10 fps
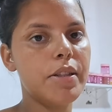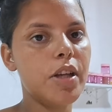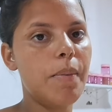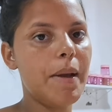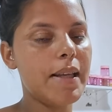na
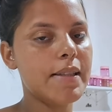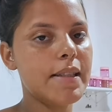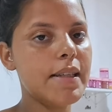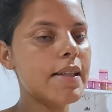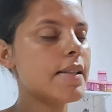escola pra as
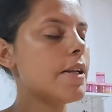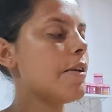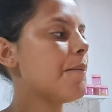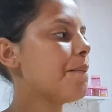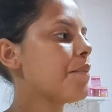crianças,
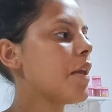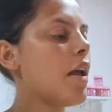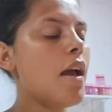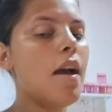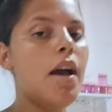né?
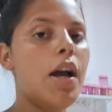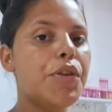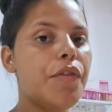Aí